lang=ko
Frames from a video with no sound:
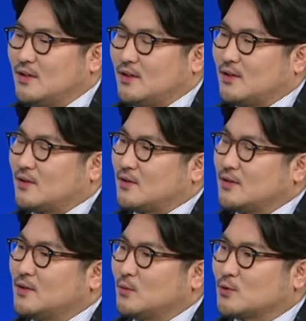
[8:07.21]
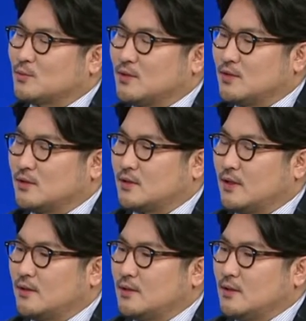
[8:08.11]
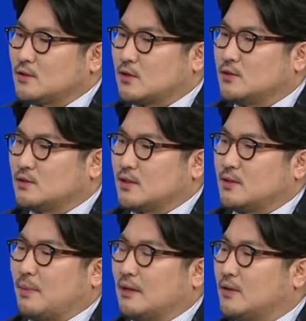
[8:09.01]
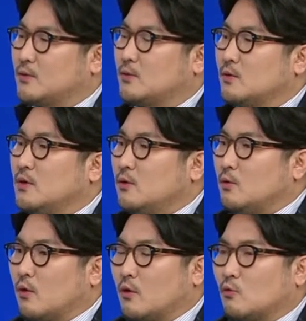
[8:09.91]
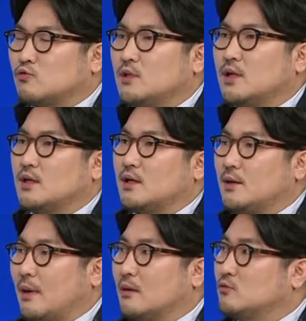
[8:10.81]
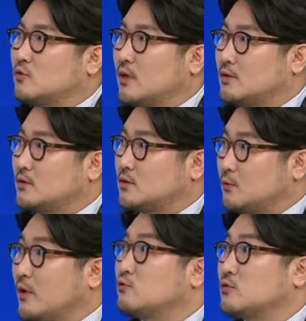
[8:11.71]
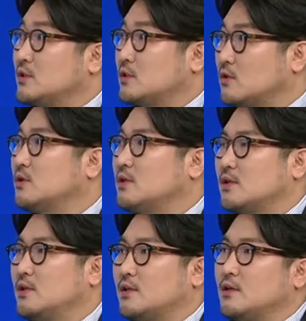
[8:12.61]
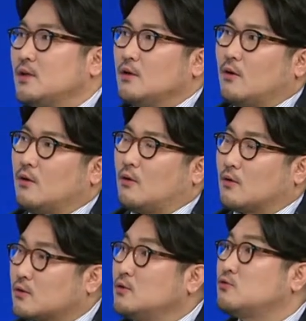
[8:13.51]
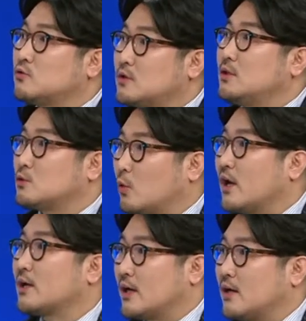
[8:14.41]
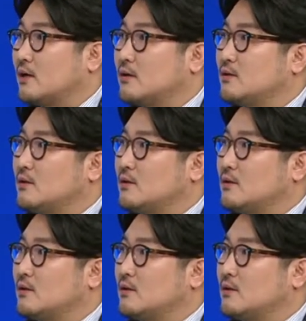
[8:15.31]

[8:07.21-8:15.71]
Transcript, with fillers: 어, 이런 모습들이 있는데 저는 이제 반대로 어, 우리나라에 방문한 외국인 청년들이 어, 어떤 축제를 좋아할까